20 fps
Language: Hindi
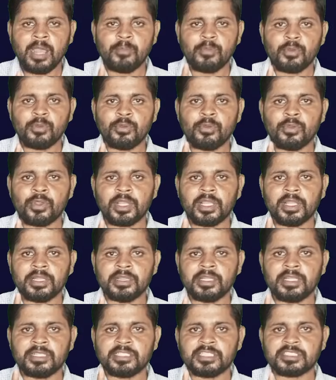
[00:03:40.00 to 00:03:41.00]
आप लोगों के
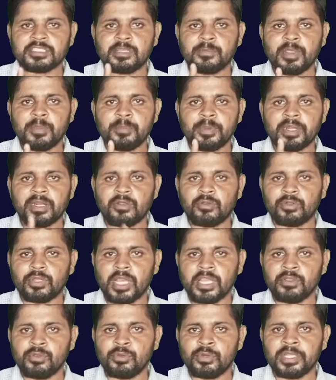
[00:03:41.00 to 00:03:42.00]
अंदर जिस समय पर
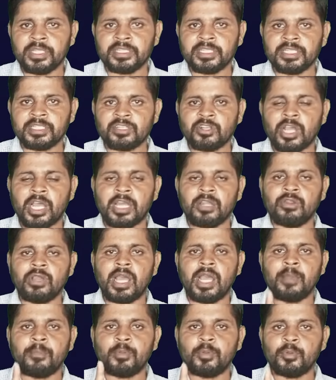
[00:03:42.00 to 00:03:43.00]
खुदाई हो रही थी तो आ,
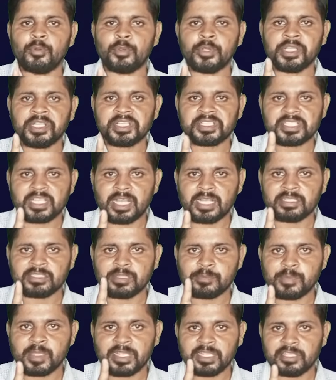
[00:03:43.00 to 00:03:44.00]
आप लोग ही किसान
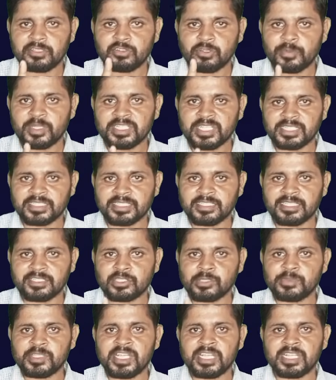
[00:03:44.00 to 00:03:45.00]
जब मैं खेतों में जाता
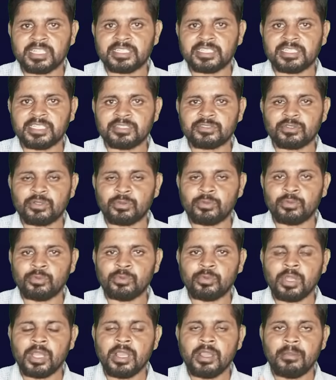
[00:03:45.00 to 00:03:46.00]
था तुम तो ये कहते थे
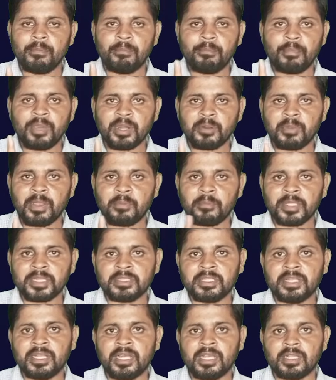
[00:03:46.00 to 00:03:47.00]
सोनू मरवा
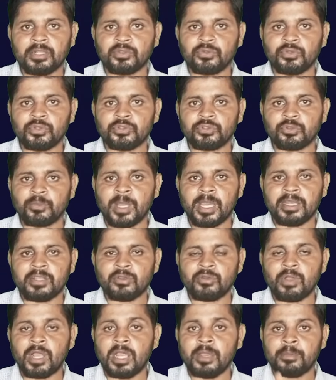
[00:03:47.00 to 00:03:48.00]
मत देना क्योंकि
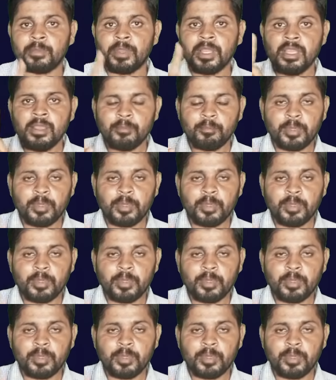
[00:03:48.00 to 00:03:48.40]
तुम्हारे खाब